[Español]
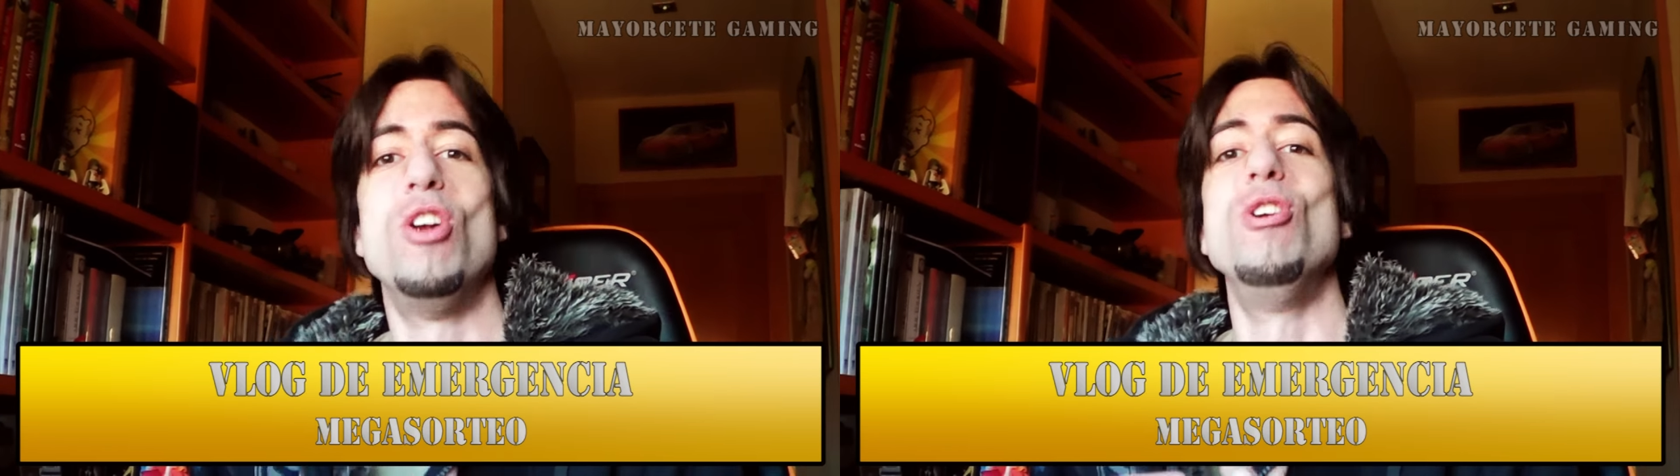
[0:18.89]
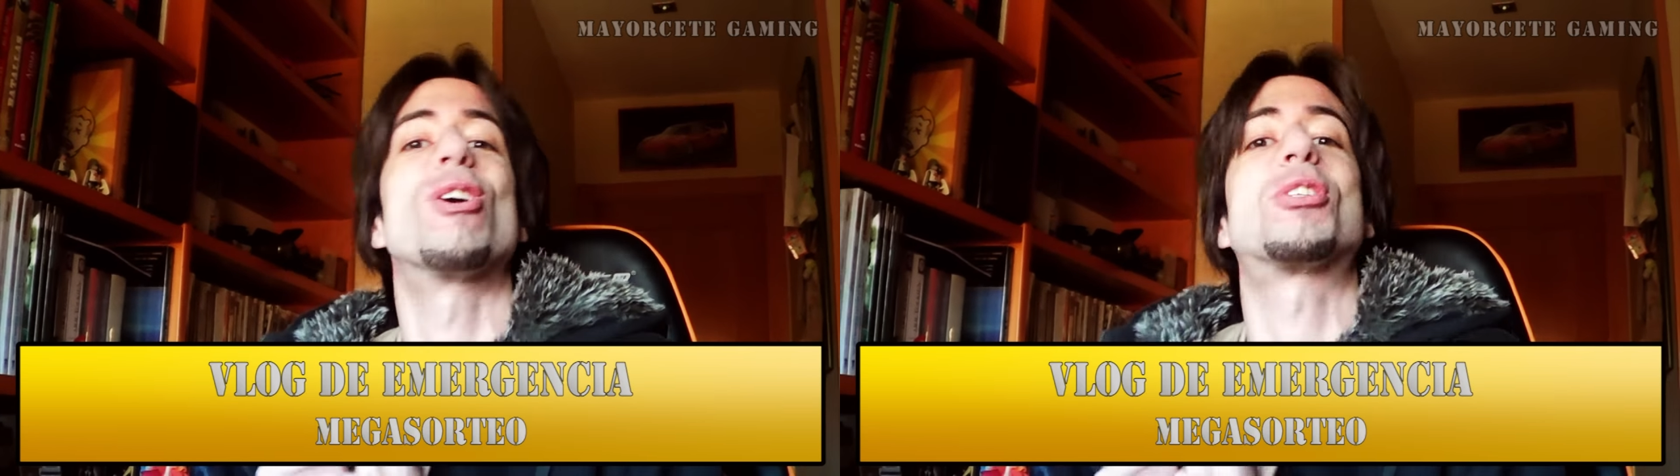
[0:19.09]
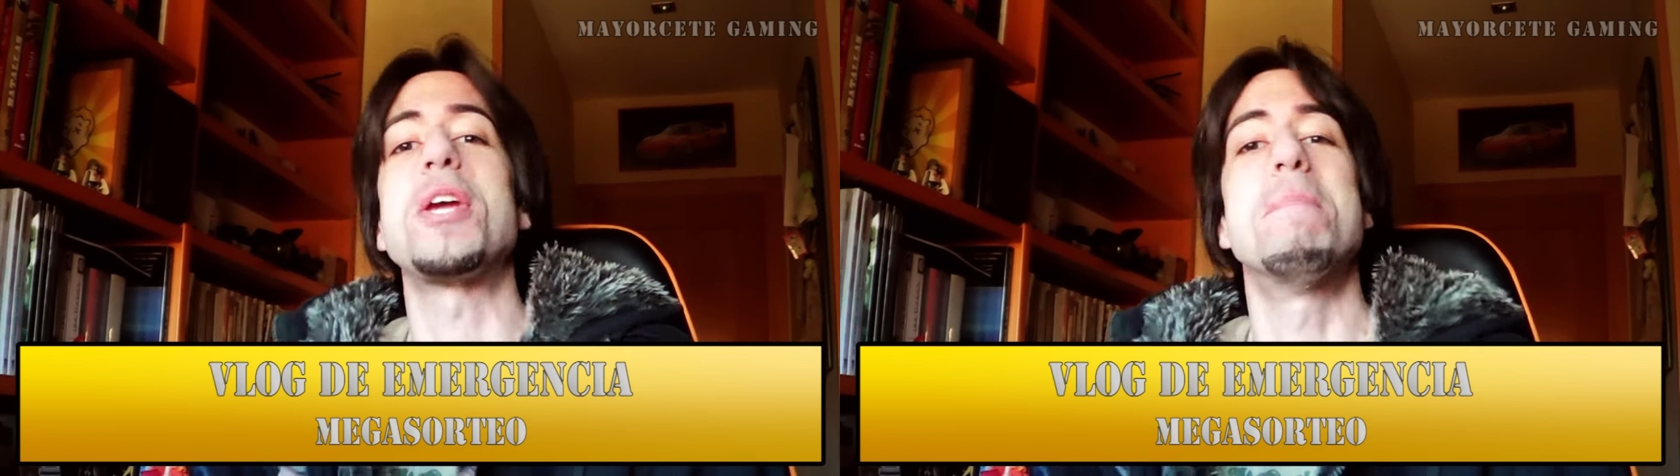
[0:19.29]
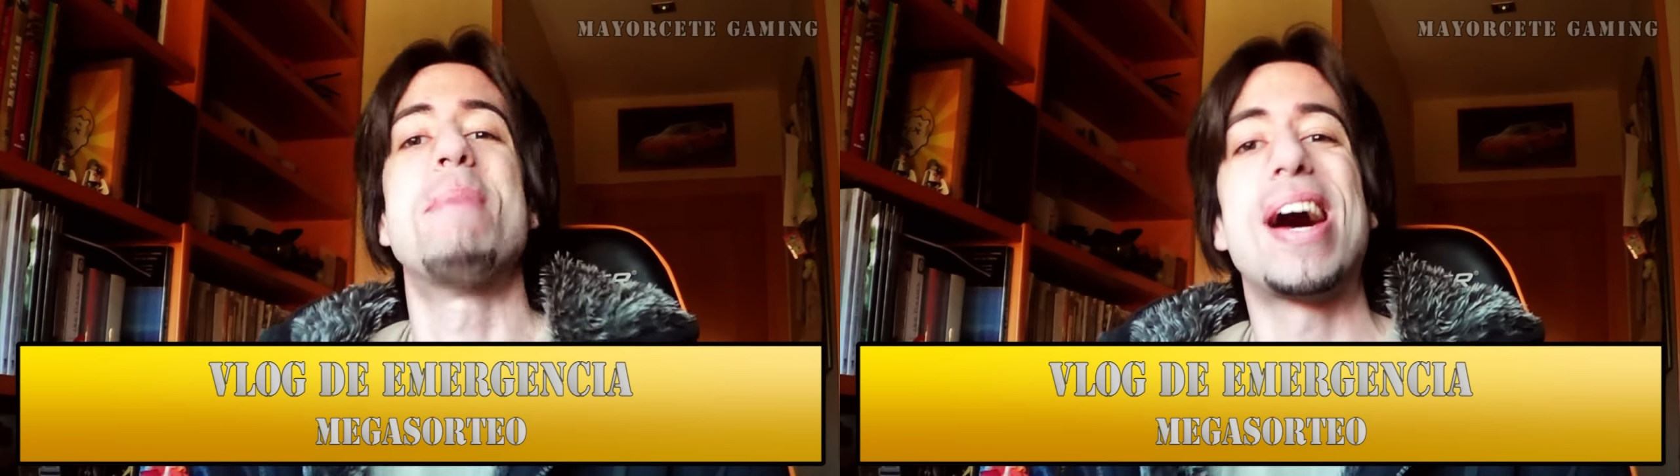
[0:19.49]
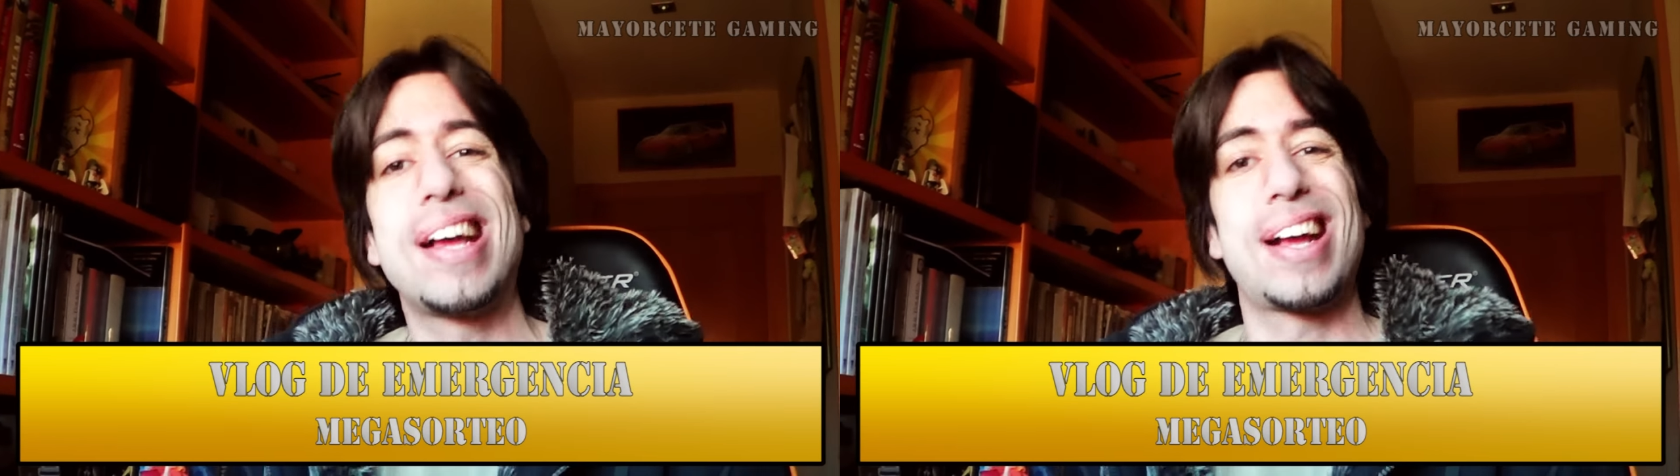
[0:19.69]
los sin
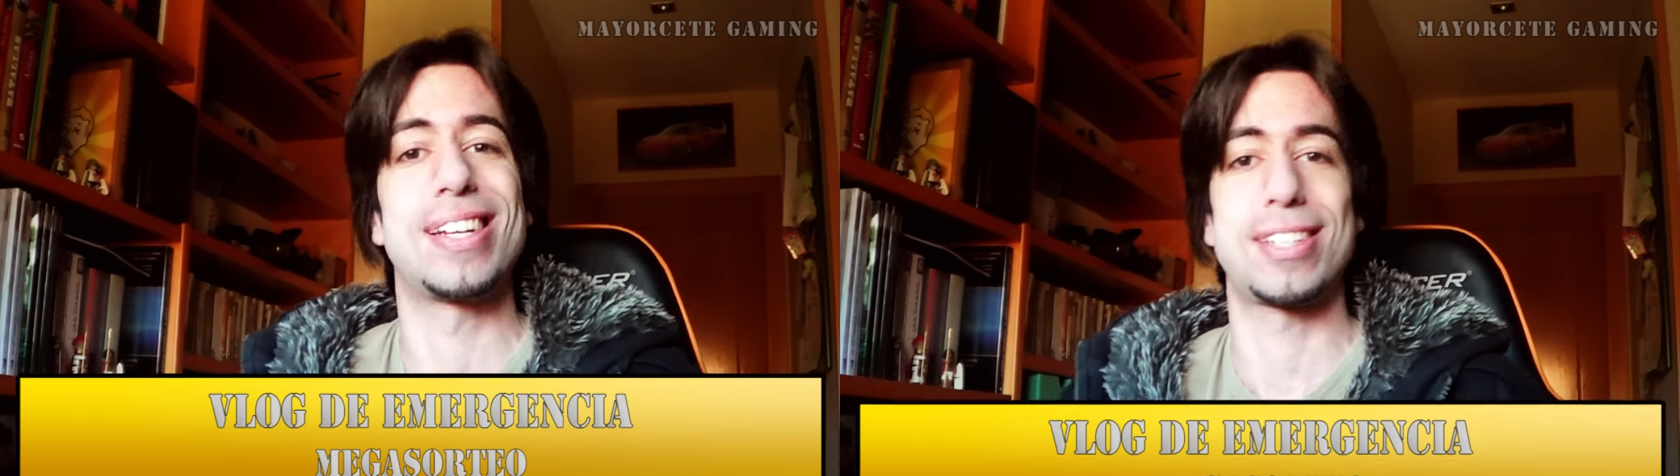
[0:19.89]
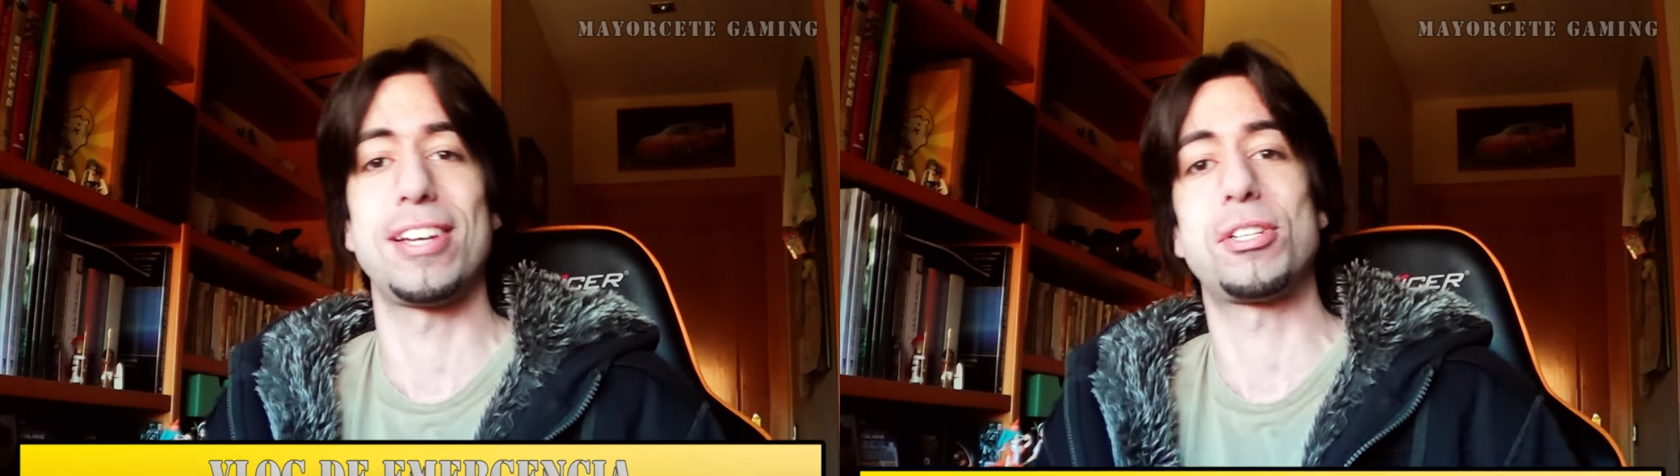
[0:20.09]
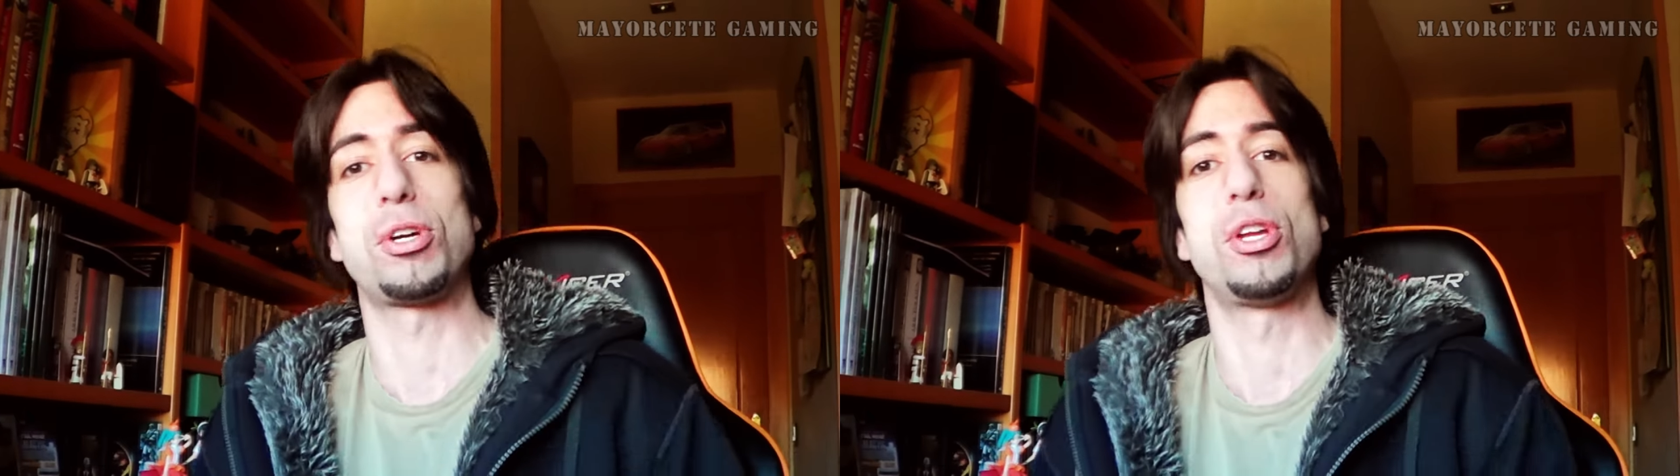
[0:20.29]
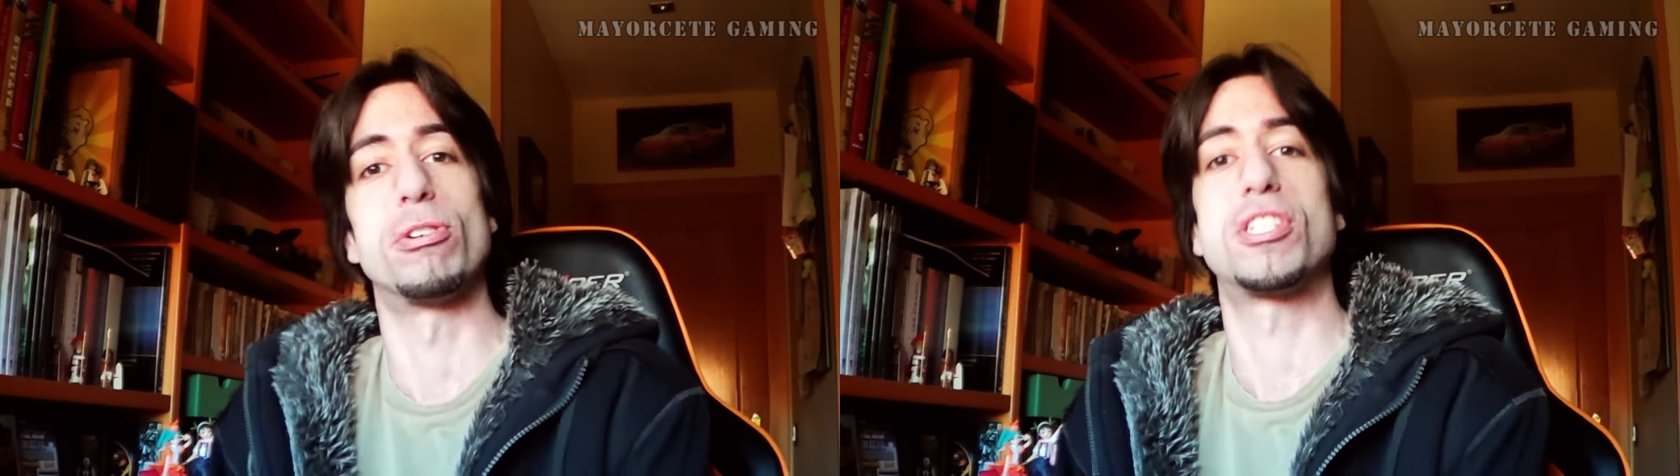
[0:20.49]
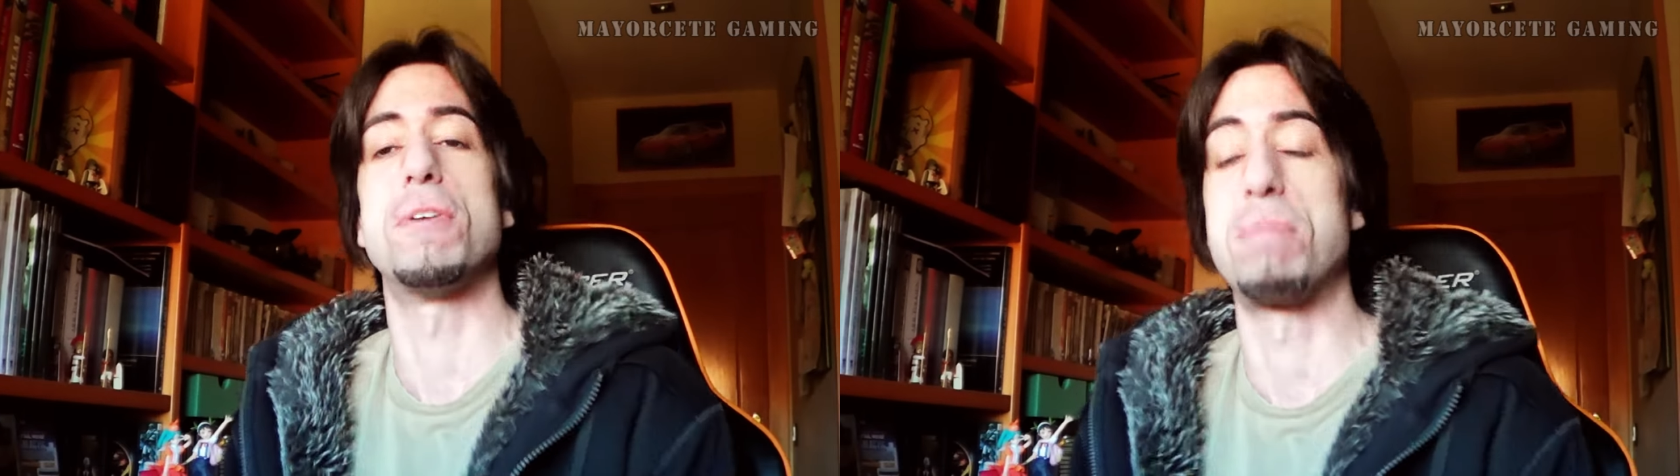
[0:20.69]
mangas que soy
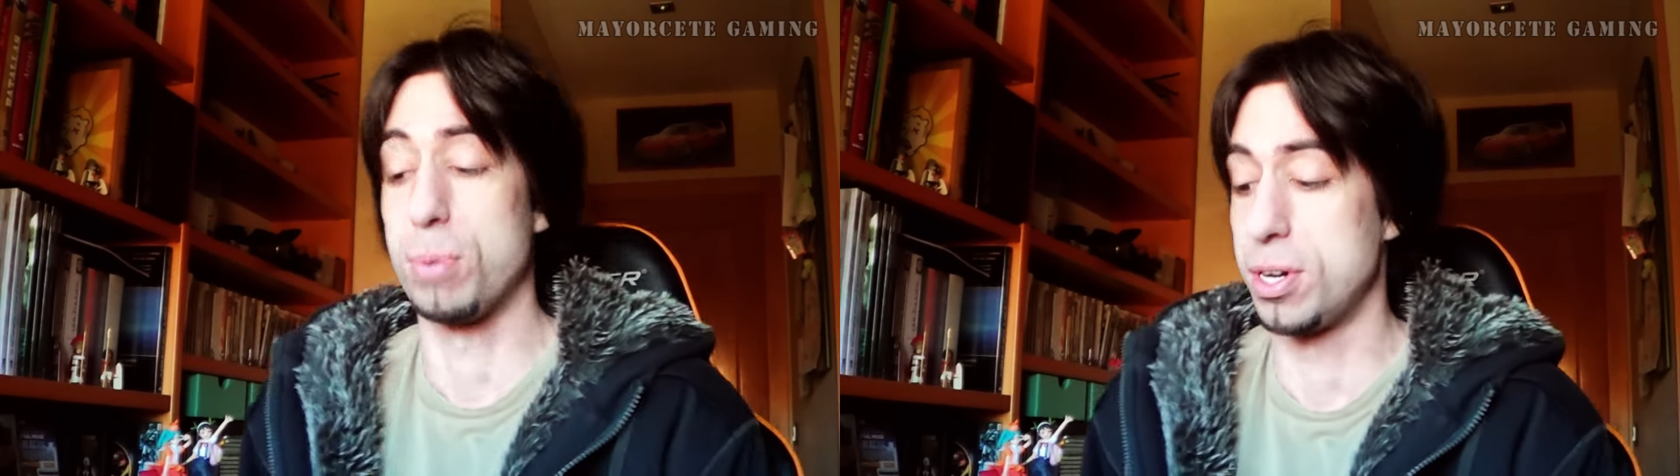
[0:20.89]
yo siempre.